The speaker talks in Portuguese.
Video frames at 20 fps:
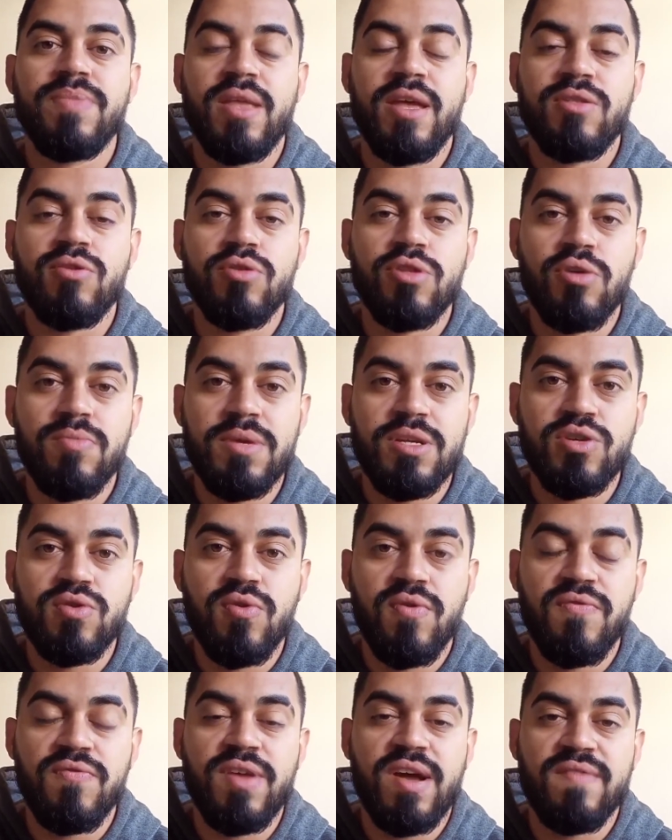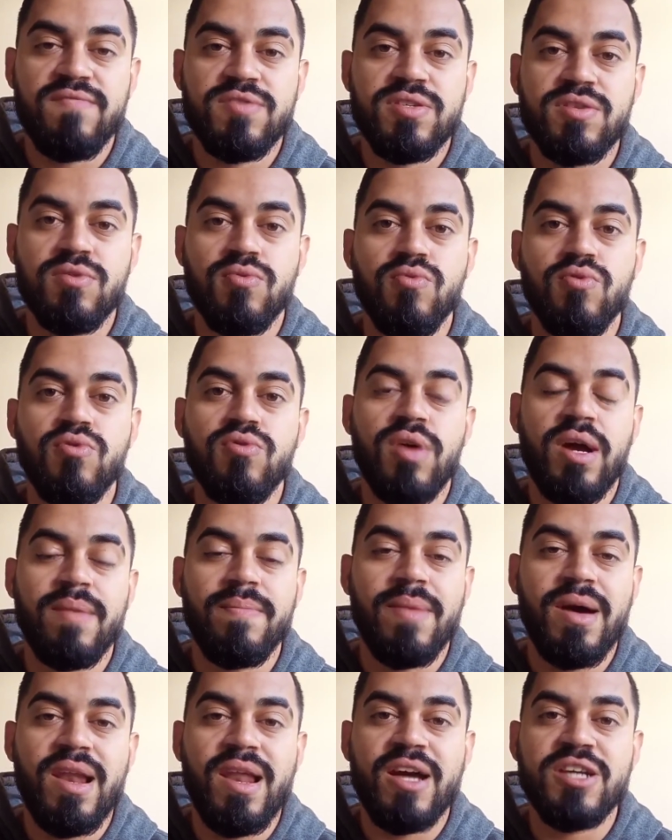é totalmente confiável, seguro, a
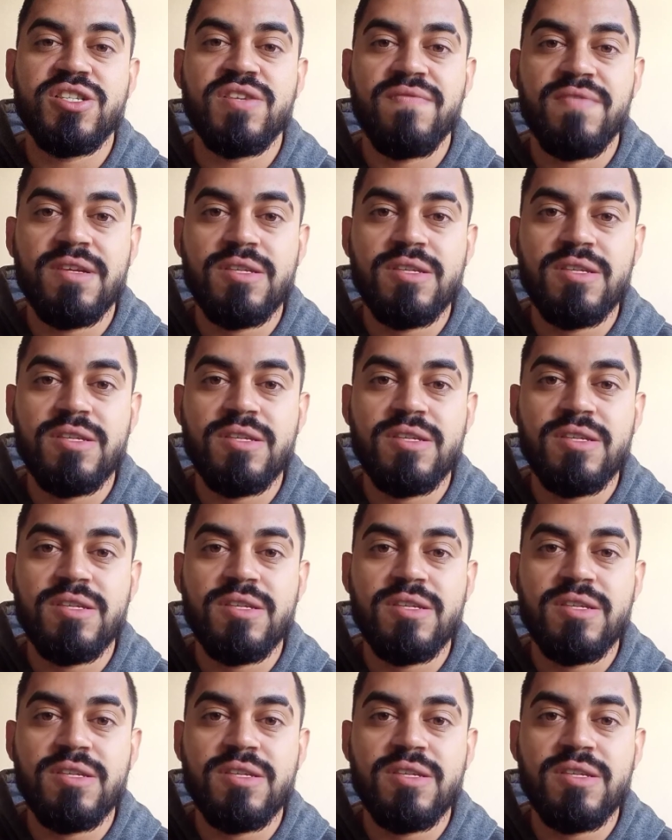embalagem